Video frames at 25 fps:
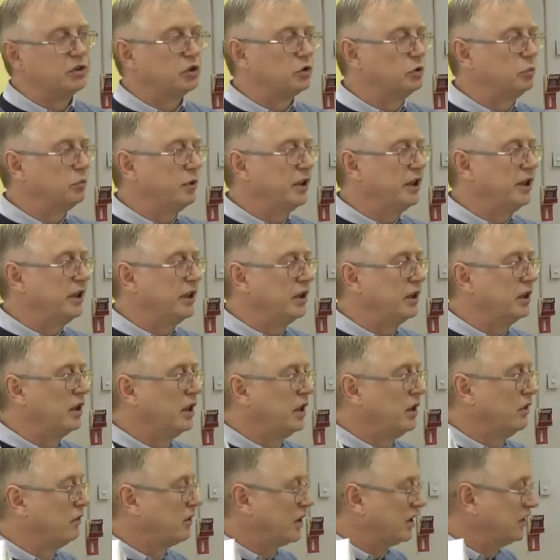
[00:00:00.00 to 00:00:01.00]

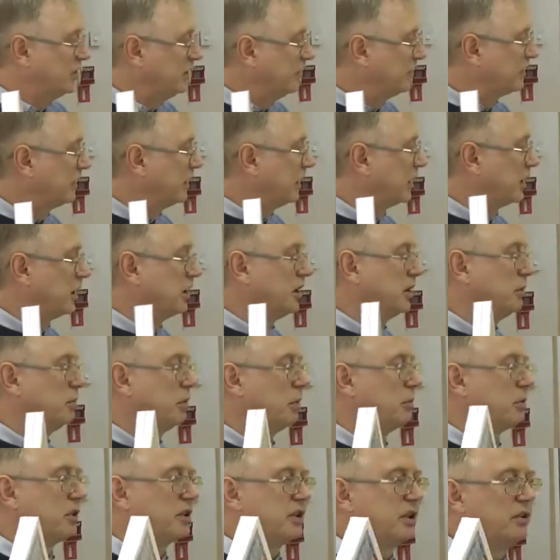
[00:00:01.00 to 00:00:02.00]
выступлений Российской
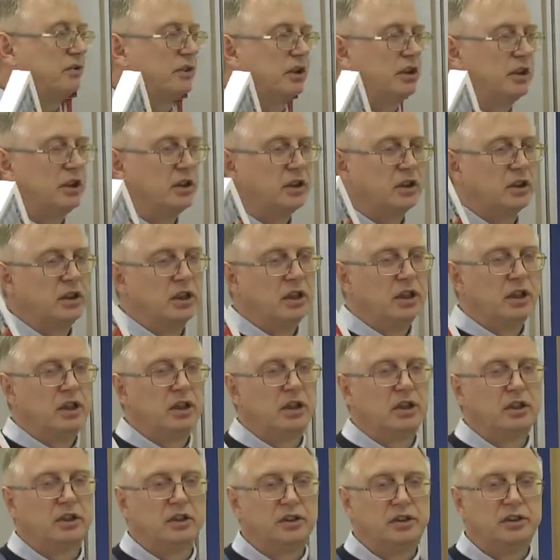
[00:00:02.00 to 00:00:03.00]
Академии Образования
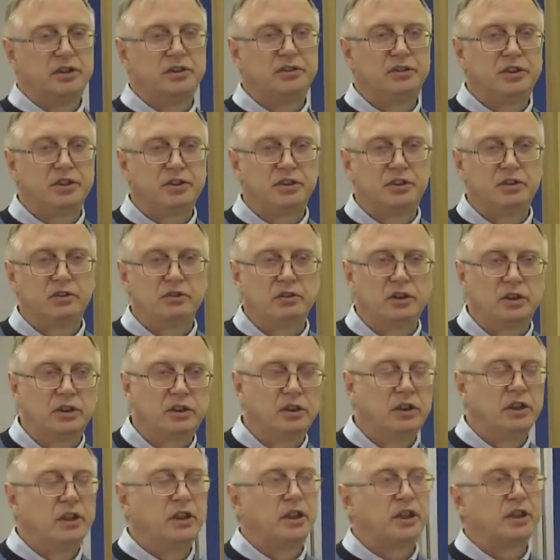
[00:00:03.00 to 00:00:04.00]

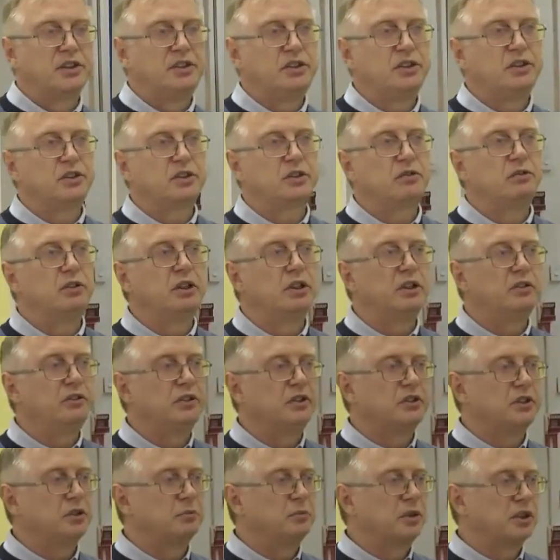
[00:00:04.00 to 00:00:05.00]
известного российского
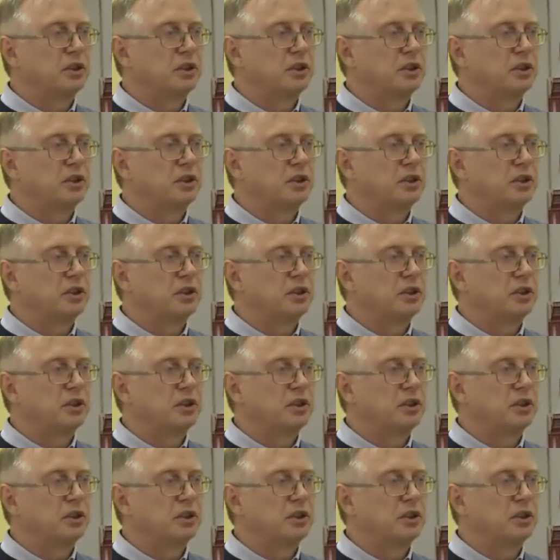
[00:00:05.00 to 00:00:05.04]
лингвиста